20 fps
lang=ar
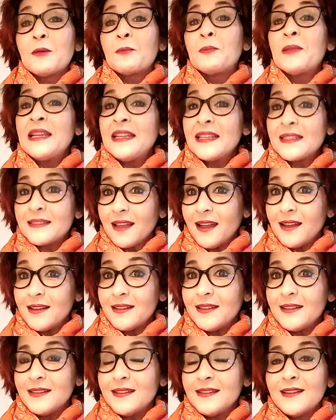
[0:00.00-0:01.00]
من
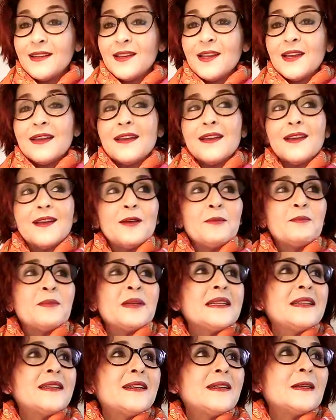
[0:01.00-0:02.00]
الايطالي آه،
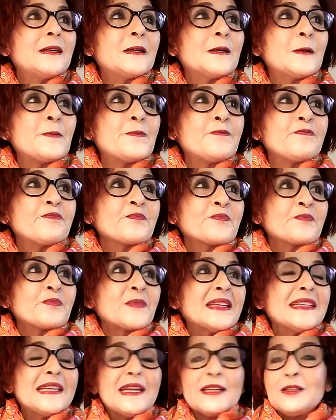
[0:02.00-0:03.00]
من آه،
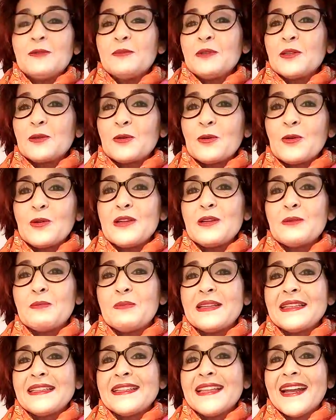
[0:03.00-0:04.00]
يعني من كل
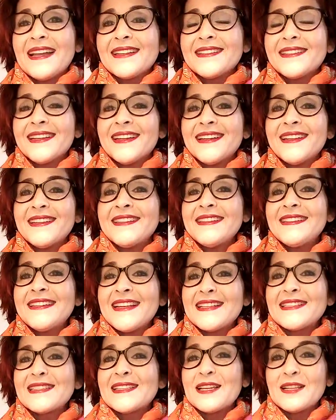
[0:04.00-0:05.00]
بلدان
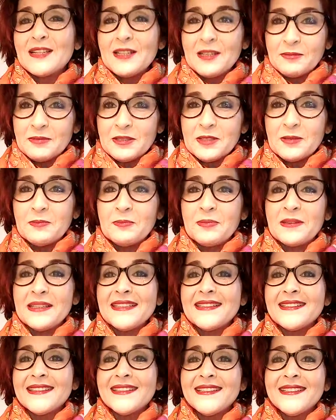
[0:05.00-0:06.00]
الناس اللي
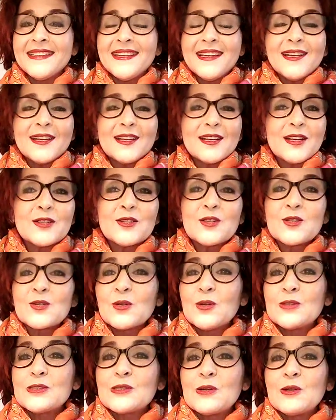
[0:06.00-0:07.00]
متبعيني
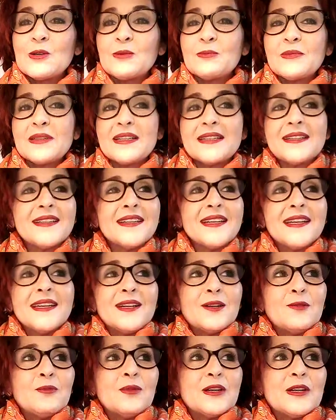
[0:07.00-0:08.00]
كنشكركم
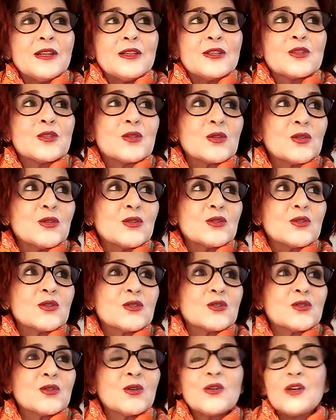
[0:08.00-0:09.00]

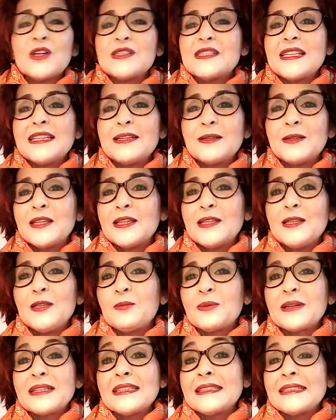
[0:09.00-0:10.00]
الشكر آه، اللي, اللي
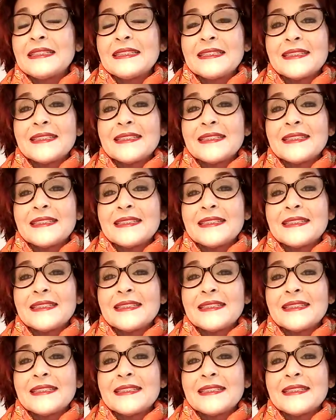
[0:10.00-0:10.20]
بغيت